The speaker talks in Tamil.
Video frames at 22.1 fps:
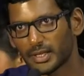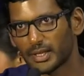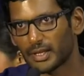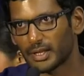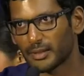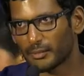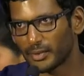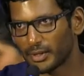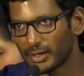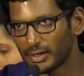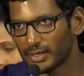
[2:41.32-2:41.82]
அகேன்
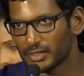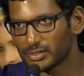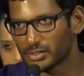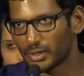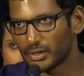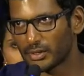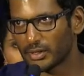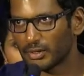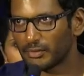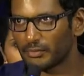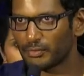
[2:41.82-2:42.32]
ஐம் ரியலி
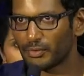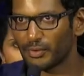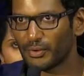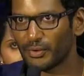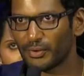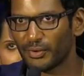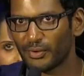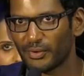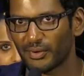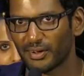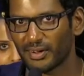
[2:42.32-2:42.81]
சாரி
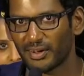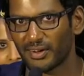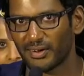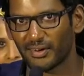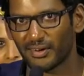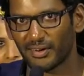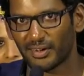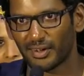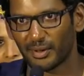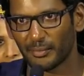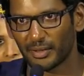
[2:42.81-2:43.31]

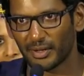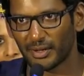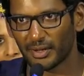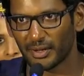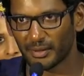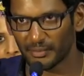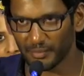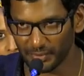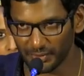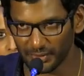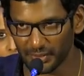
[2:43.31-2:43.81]
ஃபார் கம்மிங்
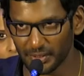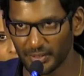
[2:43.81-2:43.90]
லேட்